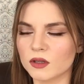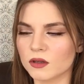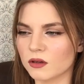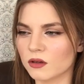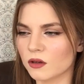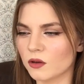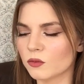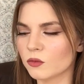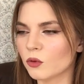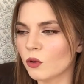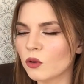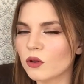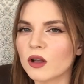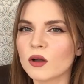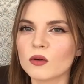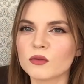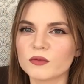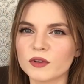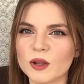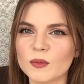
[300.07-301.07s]
э
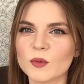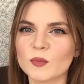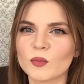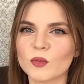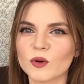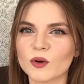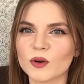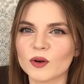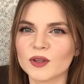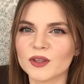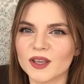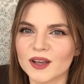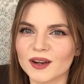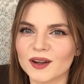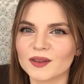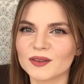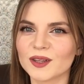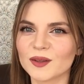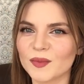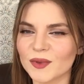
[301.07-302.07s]
долгое он время э,
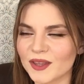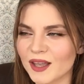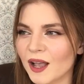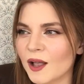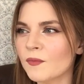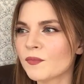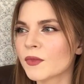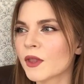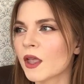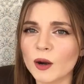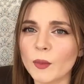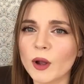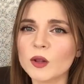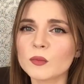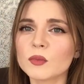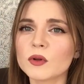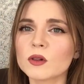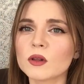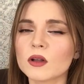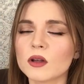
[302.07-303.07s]
ехал до меня.
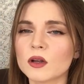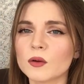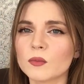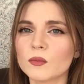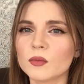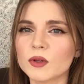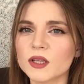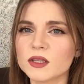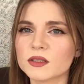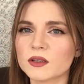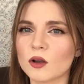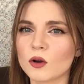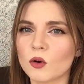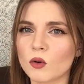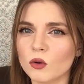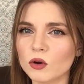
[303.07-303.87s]
Аромат был э, близко к